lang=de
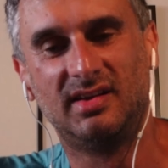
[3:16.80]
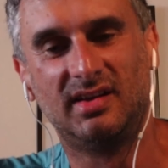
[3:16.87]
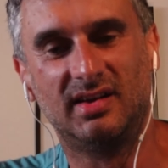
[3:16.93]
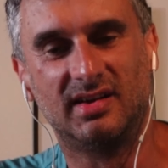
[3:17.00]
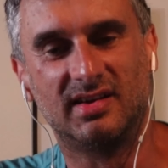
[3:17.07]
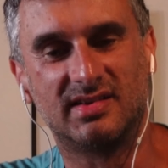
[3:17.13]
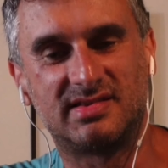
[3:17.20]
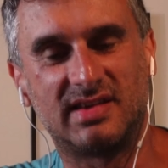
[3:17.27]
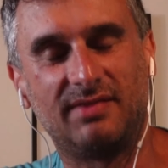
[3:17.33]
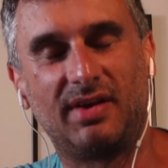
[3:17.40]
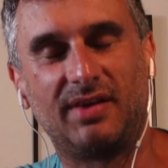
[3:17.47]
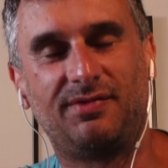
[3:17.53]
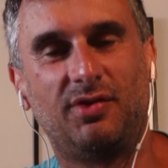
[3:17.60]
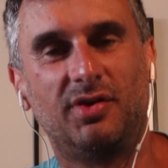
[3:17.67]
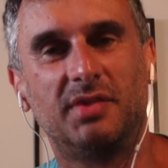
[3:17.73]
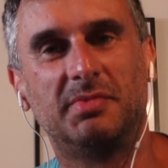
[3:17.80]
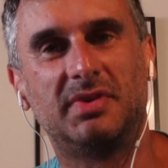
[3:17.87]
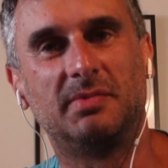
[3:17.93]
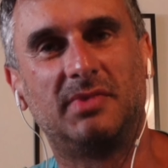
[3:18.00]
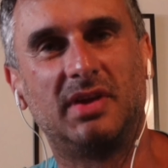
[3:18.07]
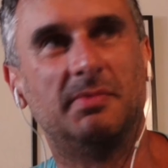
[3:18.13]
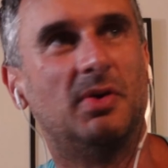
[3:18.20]
äh, sehr weit vorne mit
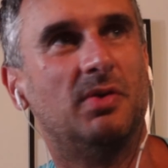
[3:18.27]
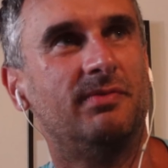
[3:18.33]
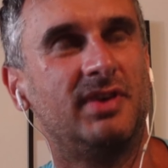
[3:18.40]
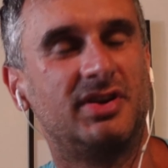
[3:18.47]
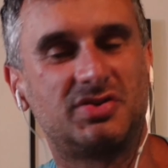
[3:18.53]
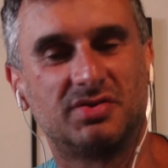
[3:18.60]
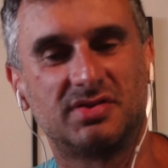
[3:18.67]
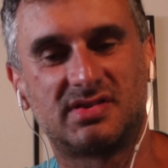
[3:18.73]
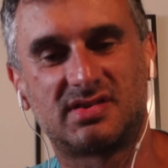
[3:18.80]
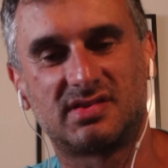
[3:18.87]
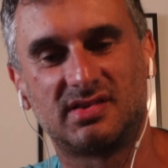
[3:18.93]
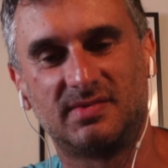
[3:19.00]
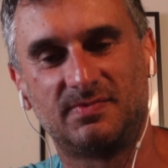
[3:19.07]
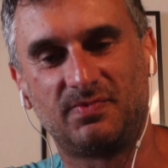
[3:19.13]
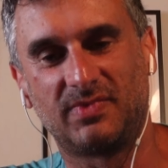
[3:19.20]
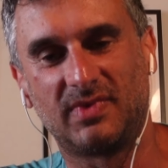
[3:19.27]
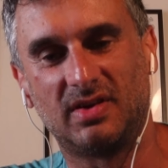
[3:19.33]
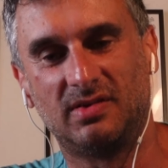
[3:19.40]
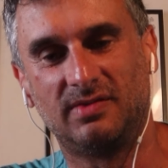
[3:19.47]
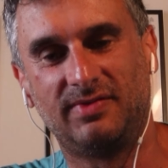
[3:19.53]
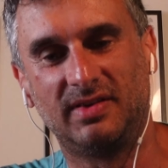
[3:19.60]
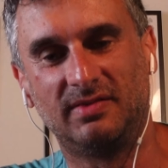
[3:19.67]
dem Thema Umweltschutz. Ähm,
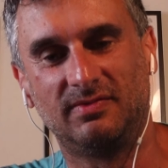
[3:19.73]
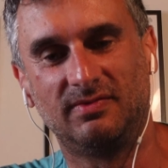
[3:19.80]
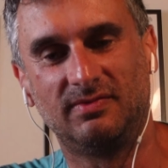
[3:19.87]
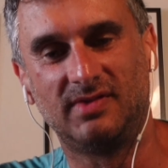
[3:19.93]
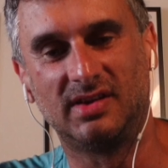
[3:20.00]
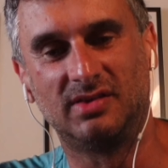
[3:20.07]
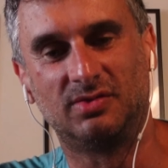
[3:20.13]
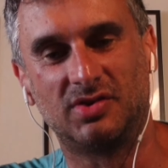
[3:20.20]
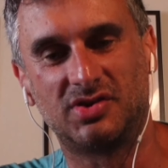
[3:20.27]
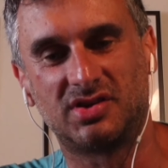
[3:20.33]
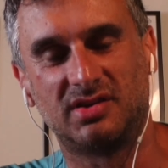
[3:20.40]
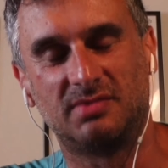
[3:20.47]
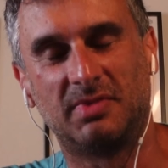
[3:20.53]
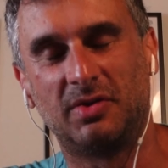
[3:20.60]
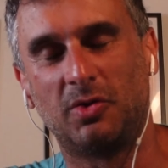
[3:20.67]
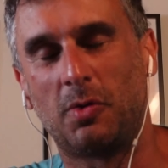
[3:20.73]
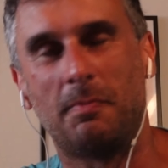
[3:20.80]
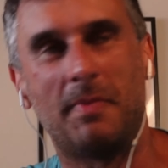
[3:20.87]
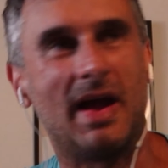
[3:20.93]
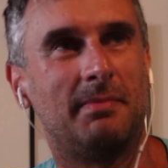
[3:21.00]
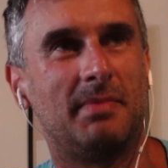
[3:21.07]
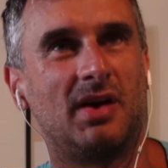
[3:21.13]
auch wenn wir in Deutschland immer noch
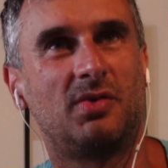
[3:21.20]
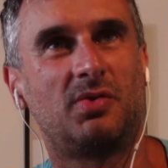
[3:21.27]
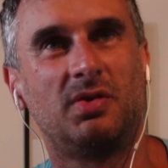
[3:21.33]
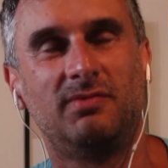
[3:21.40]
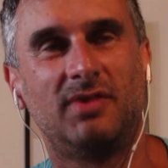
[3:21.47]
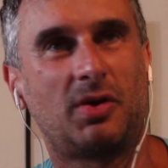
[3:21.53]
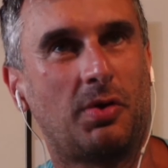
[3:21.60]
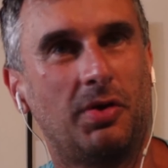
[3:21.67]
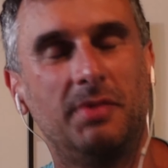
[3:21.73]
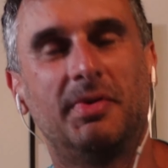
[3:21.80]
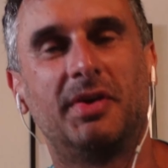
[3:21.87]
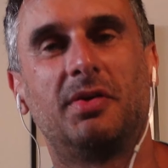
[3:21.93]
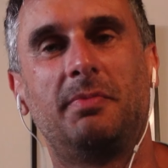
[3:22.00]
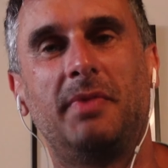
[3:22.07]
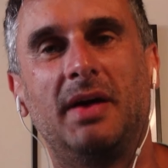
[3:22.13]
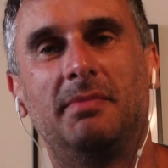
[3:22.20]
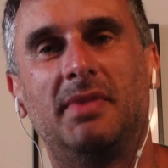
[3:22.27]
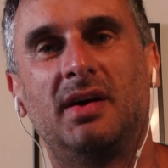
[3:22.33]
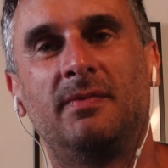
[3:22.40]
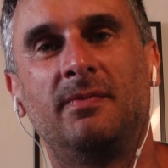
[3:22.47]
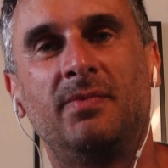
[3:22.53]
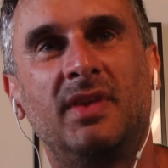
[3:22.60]
mehr machen können. Wir können immer noch mehr
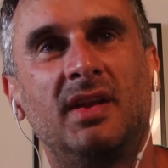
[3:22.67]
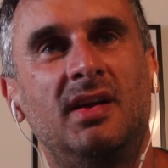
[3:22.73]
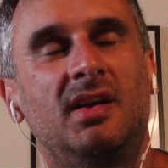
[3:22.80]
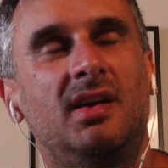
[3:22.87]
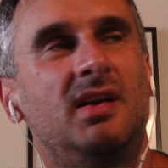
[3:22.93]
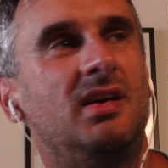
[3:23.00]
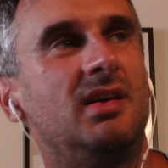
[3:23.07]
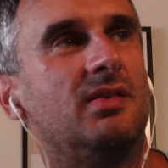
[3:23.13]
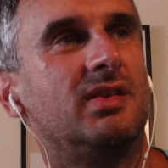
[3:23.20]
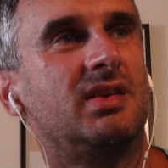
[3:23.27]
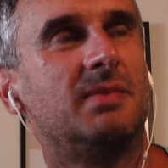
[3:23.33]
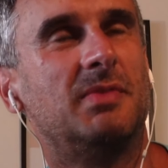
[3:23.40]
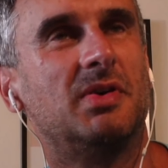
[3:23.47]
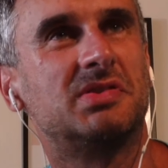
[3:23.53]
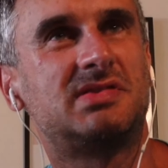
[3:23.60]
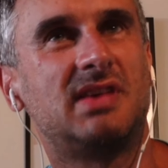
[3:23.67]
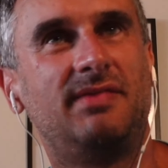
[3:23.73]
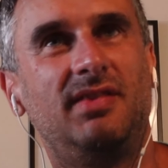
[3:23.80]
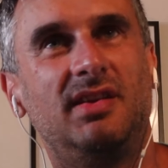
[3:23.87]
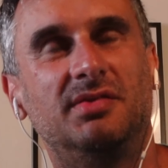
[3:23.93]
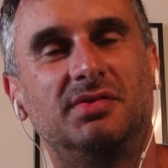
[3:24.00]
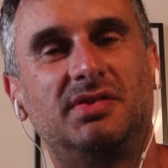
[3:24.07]
machen. Und ich habe mir auch sehr
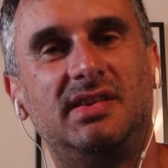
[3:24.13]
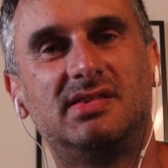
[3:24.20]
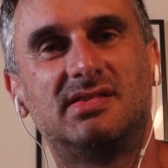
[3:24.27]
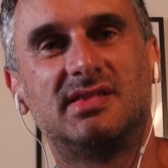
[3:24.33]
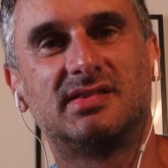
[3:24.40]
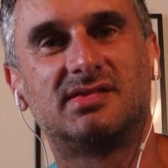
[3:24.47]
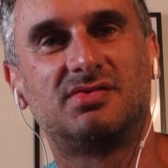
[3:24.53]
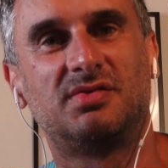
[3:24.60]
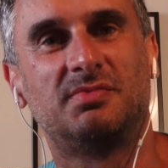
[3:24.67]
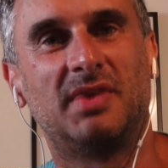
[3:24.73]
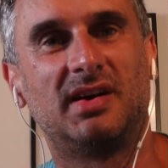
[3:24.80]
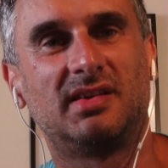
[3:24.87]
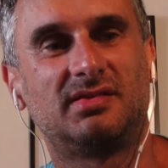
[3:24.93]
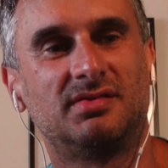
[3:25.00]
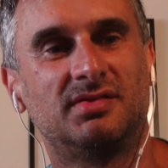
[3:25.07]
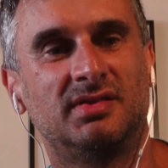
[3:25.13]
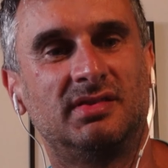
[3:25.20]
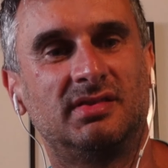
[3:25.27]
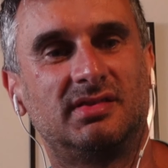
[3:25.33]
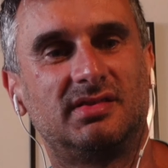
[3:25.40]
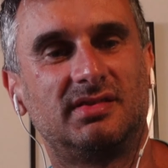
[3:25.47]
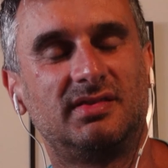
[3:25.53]
viele Notizen dazu gemacht.
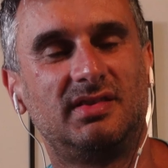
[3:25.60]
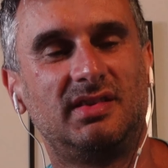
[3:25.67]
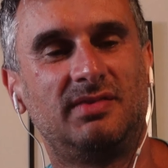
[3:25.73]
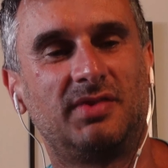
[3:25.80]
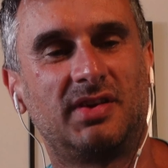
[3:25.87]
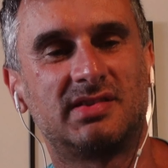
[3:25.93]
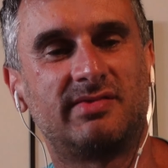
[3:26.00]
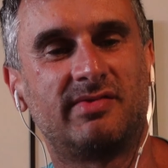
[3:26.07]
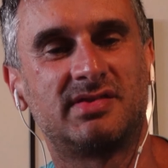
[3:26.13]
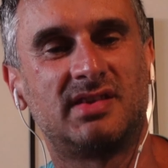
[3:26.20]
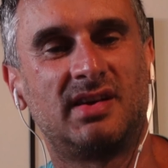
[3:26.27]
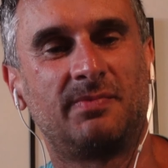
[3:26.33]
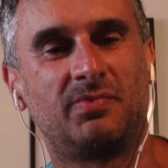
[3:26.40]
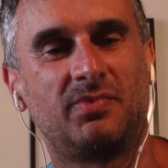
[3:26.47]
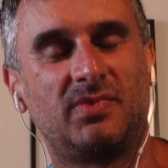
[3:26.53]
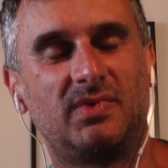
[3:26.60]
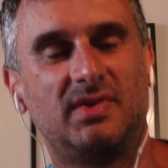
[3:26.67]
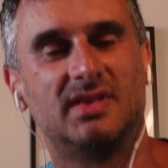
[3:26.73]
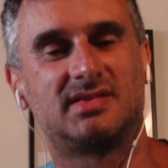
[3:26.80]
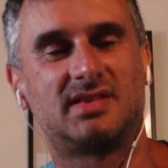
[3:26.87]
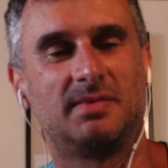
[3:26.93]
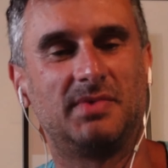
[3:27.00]
Und ich würde ganz einfach sagen,
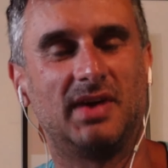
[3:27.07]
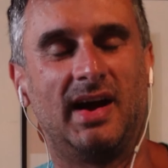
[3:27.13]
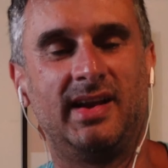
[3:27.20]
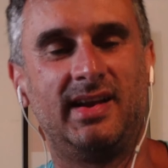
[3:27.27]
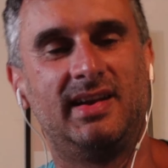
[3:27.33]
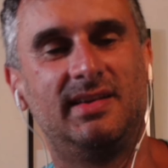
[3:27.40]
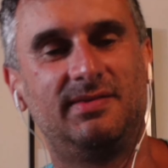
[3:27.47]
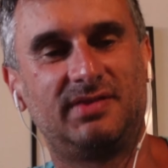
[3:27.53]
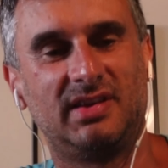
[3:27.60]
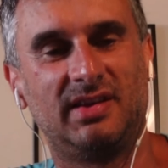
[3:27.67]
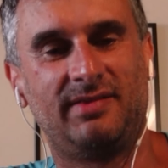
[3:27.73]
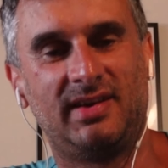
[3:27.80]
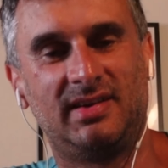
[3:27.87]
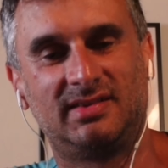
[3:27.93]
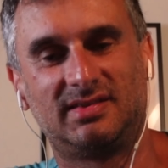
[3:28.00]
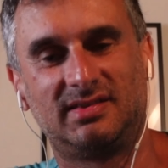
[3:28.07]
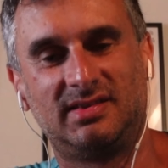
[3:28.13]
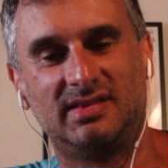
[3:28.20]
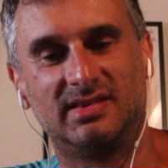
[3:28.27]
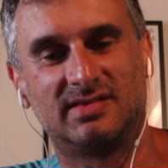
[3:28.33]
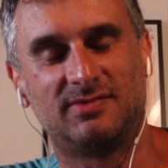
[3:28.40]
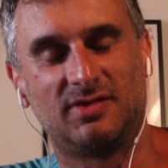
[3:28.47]
es gibt eine Hälfte der Welt,
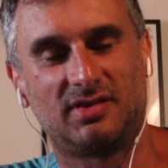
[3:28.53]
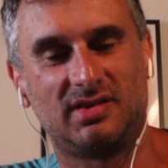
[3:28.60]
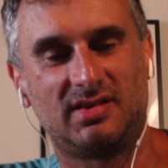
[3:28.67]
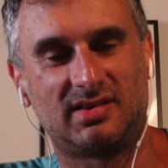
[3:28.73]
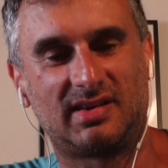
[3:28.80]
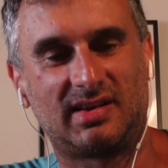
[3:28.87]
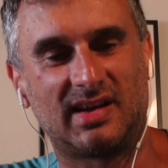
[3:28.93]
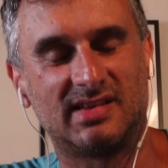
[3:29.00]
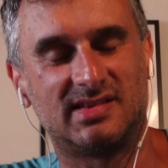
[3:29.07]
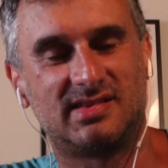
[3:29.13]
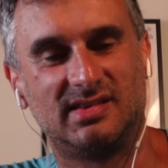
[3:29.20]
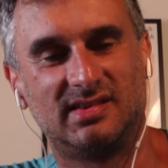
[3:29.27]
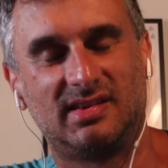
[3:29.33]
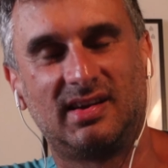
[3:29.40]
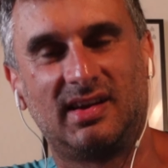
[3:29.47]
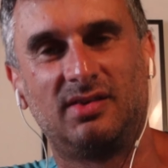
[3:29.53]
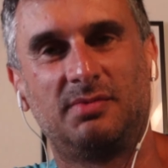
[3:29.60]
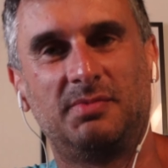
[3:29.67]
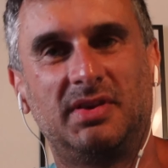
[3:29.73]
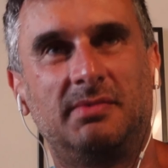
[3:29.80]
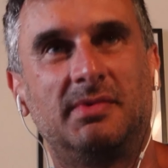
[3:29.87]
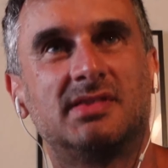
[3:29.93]
die ist wirklich ganz hinten dran
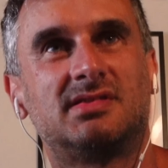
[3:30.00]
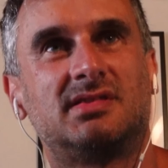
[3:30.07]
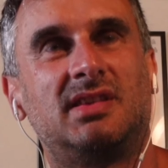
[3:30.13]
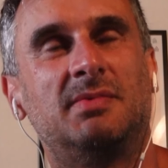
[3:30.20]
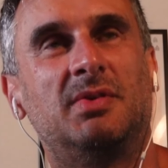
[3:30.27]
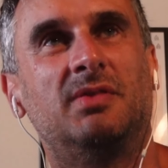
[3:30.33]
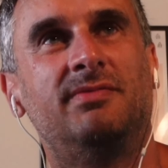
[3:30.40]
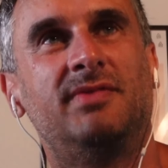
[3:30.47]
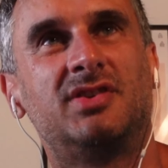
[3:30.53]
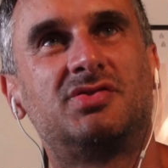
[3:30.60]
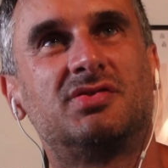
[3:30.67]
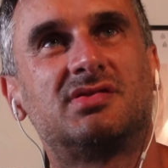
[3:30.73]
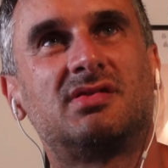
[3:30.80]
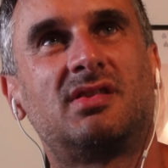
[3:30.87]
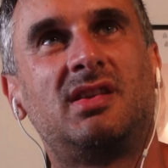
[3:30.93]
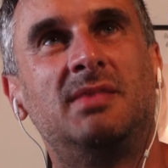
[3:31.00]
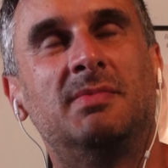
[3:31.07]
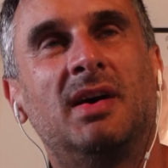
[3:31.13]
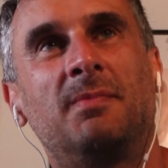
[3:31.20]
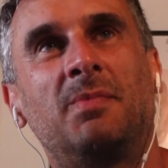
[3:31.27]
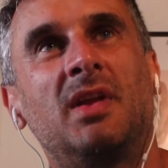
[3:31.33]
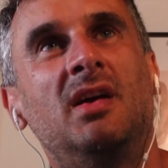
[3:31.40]
noch mit dem ganzen Thema Umweltschutz und
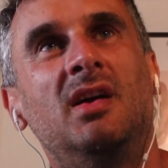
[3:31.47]
Klima.